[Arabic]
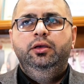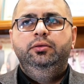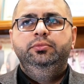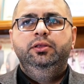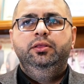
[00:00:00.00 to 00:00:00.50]

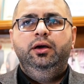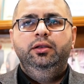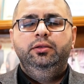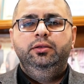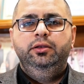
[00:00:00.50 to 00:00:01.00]

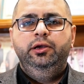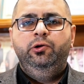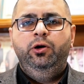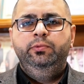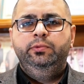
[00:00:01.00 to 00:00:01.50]
امتثالا
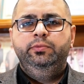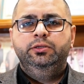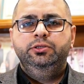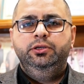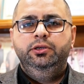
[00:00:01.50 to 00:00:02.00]
لأوامر
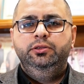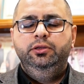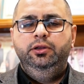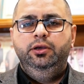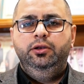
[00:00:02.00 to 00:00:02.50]
المرجعية
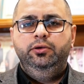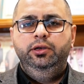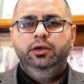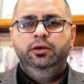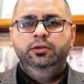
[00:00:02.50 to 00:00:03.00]
الدينية
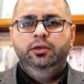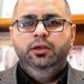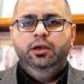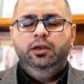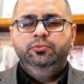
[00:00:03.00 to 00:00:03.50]
العليا
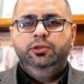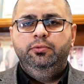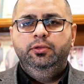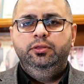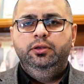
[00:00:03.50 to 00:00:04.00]

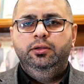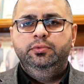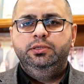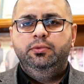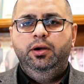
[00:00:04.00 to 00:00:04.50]
المتمثلة
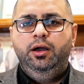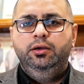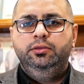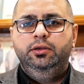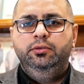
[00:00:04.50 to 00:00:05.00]

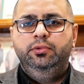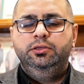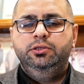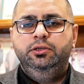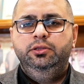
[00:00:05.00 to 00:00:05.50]
بسماحة
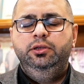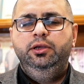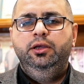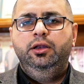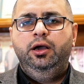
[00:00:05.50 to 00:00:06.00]
المرجع
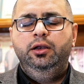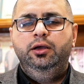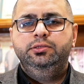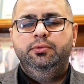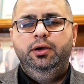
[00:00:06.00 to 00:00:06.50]
الديني
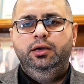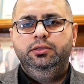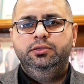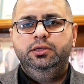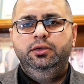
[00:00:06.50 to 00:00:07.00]
الأعلى سماحة
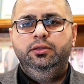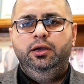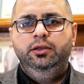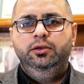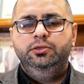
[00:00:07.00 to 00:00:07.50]
السيد
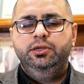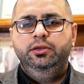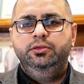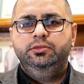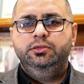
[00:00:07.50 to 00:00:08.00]
علي
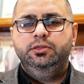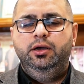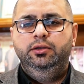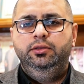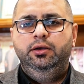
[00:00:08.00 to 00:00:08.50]
الحسين
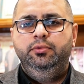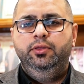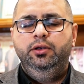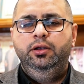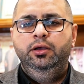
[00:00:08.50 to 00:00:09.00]
السيستاني دام
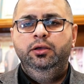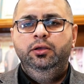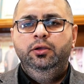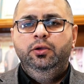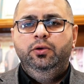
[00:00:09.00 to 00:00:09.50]
ظله
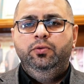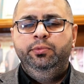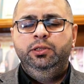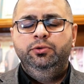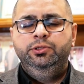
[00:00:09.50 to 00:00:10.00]

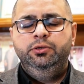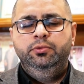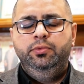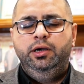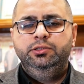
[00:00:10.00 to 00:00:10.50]
بتوجيه
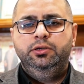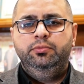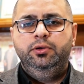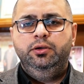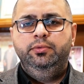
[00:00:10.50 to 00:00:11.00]
مباشر
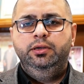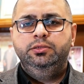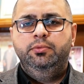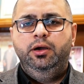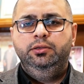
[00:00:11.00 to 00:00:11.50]
من قبل
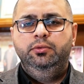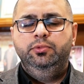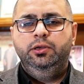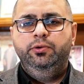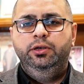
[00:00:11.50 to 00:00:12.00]
سماحة
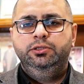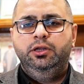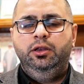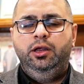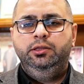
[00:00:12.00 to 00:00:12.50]
المتولي
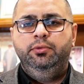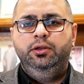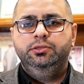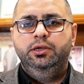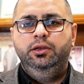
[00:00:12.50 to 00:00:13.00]
شرع العتبة
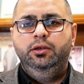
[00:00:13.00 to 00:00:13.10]
الحسينية